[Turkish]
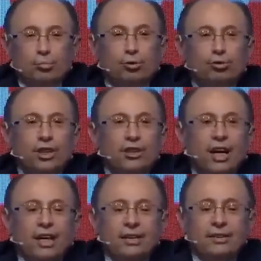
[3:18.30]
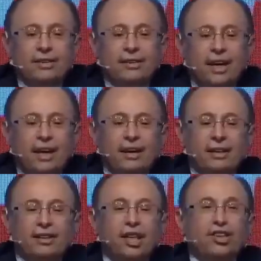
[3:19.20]
bu dünyayı
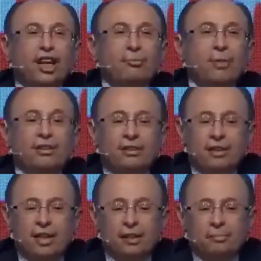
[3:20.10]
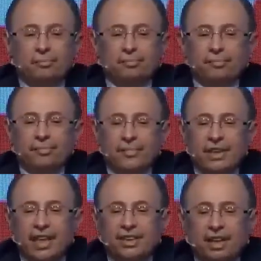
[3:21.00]
size yaşanmaz kılarım
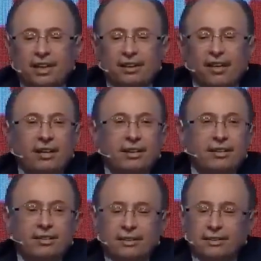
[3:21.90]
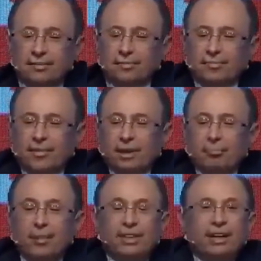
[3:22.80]
diyecek kadar
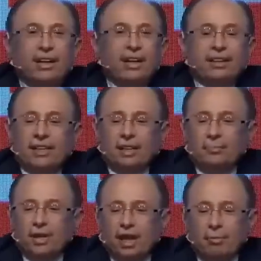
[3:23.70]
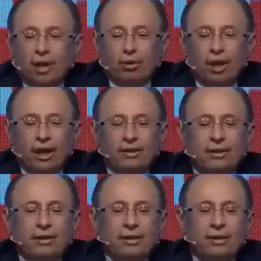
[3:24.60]
meselelerden bir haber olan
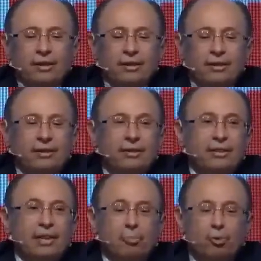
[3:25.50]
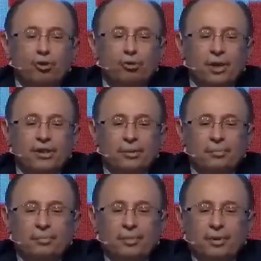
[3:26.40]
depoyu
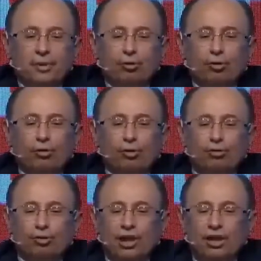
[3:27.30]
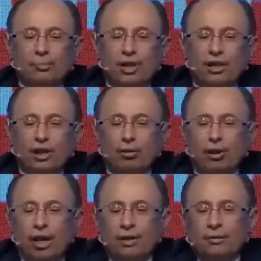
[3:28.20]
basıp günlük tüketim kadar
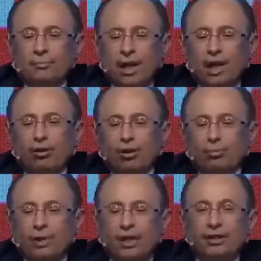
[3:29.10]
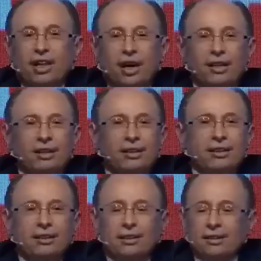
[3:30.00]
olan bile olmayan yağları